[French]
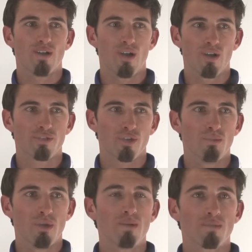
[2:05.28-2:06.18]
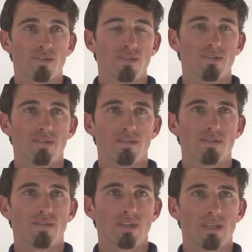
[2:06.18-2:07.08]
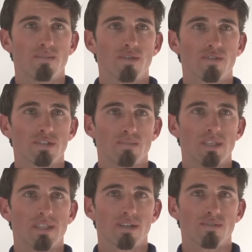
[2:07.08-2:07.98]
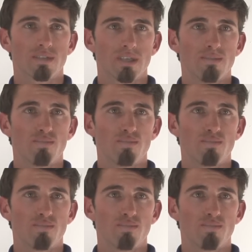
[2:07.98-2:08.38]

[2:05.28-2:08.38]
entre membres de, de l'équipe de France militaire de ski,